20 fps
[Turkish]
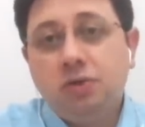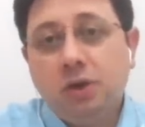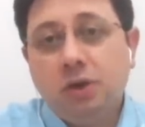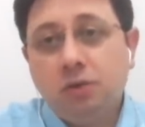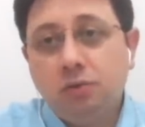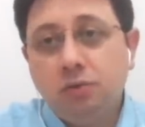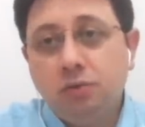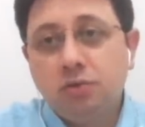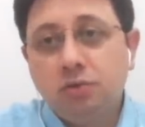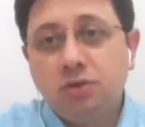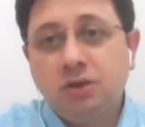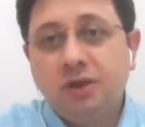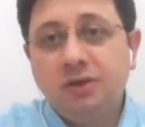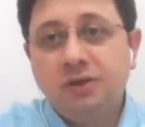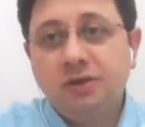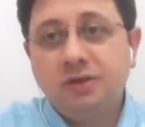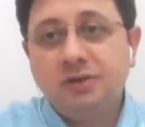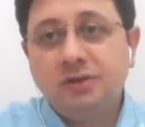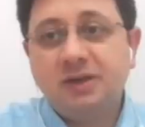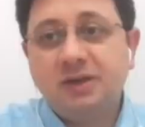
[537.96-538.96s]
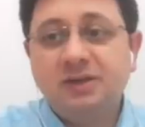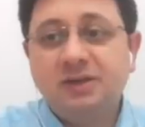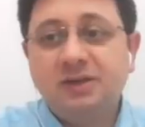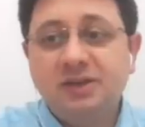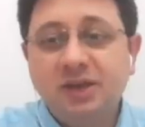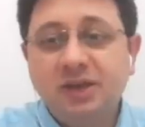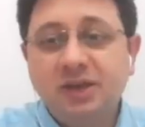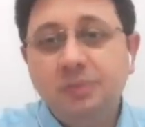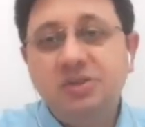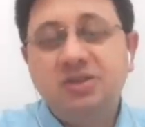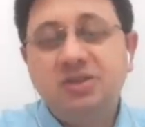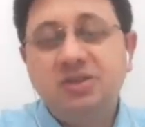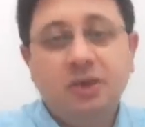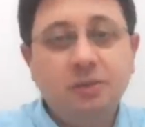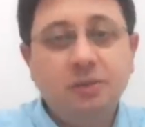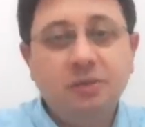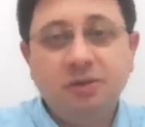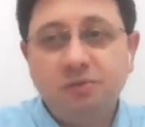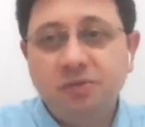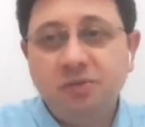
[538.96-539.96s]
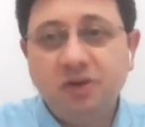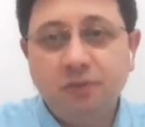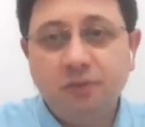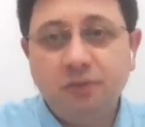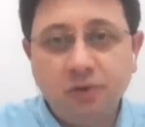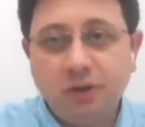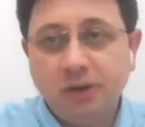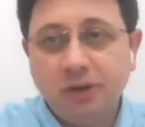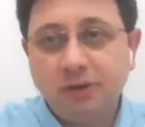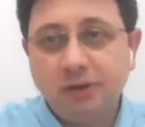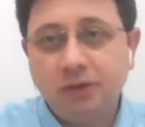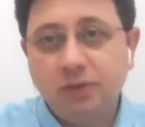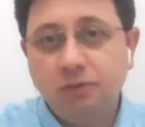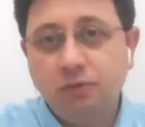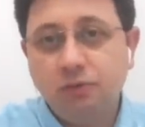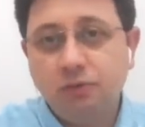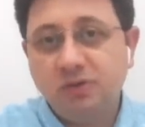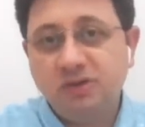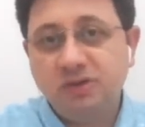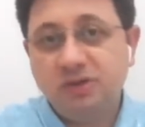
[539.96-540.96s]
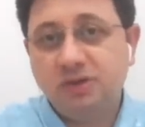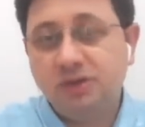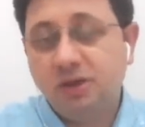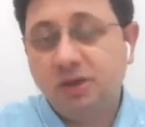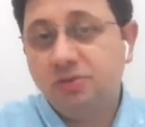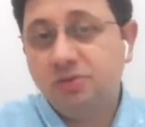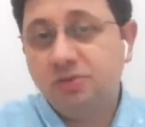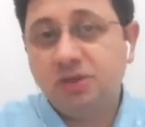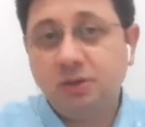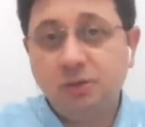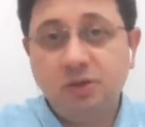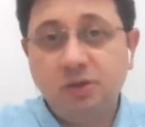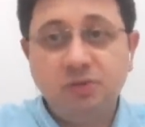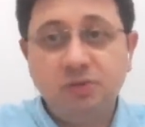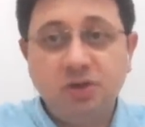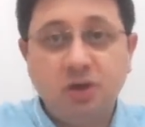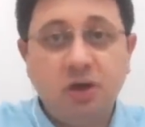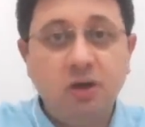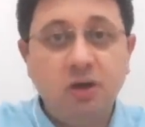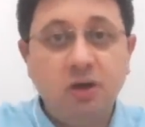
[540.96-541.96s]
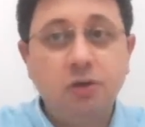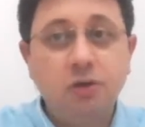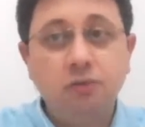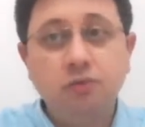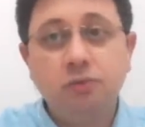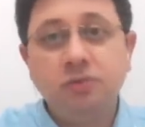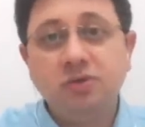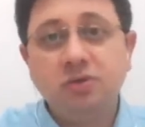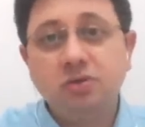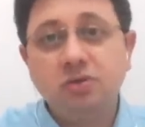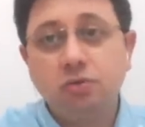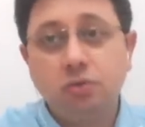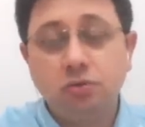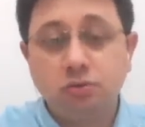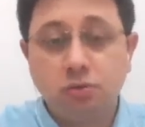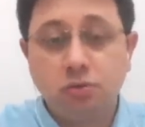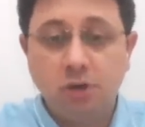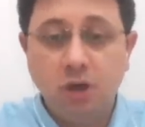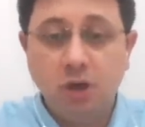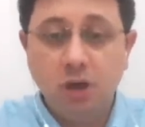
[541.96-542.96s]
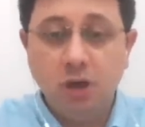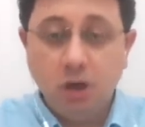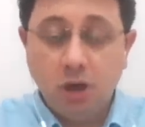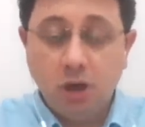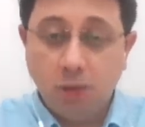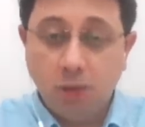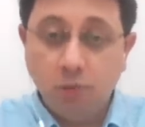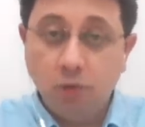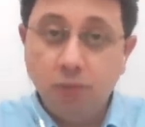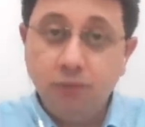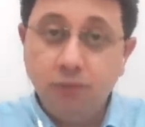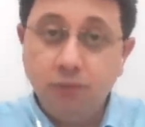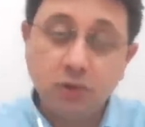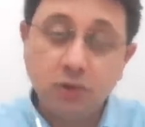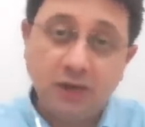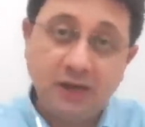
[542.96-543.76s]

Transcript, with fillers: uçak konuşlandırırsak tam isabet bir F-16'yı vurması, tam isabet bir hangarı vurması çok zor. Ama o